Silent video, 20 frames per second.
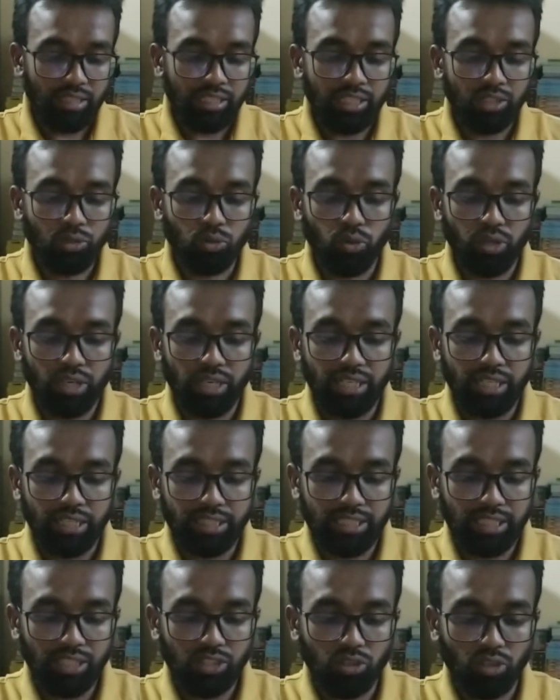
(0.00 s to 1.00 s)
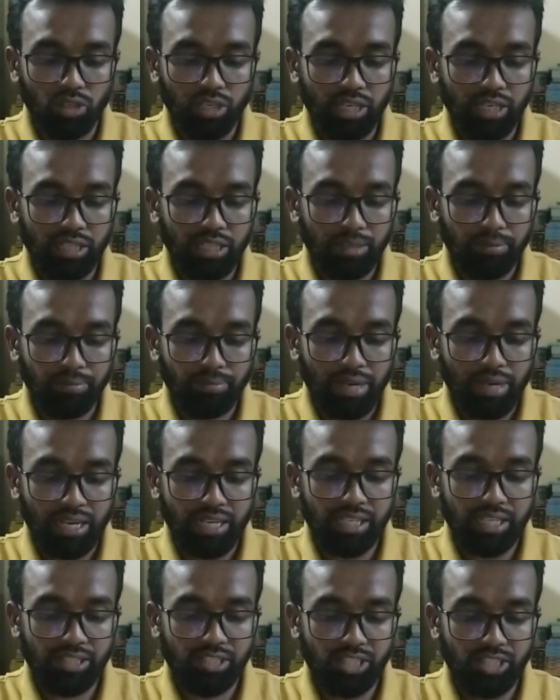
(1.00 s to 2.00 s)
ই করে নিয়েছি ডলার
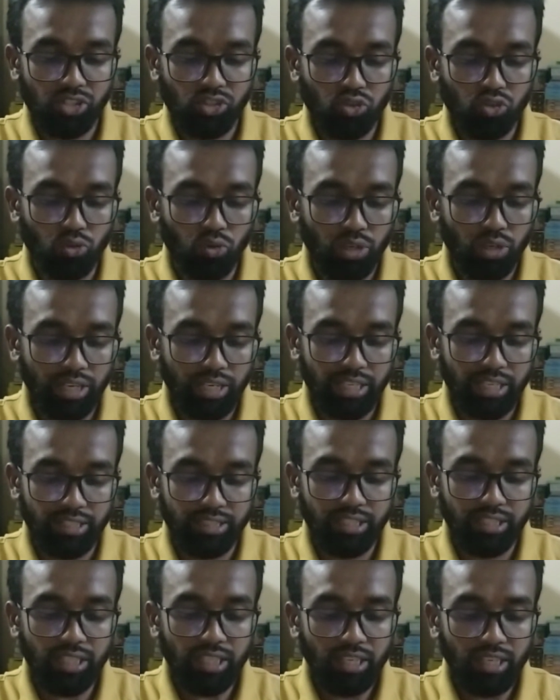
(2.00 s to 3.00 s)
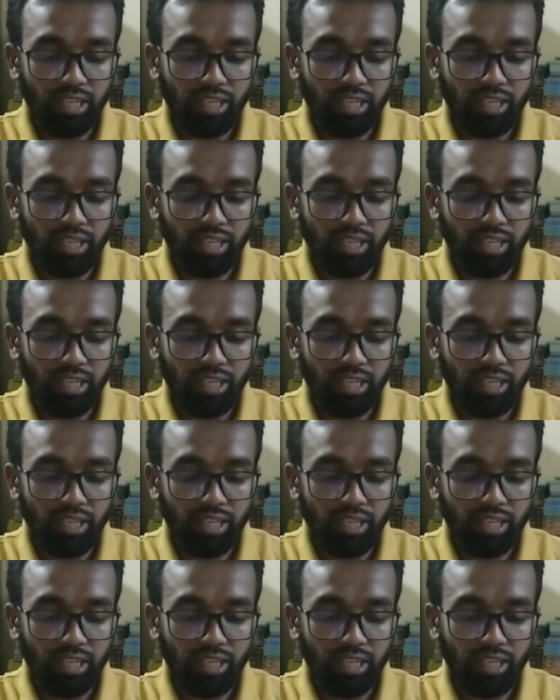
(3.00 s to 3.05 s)
মানি এক্সচেঞ্জ করে নিয়েছি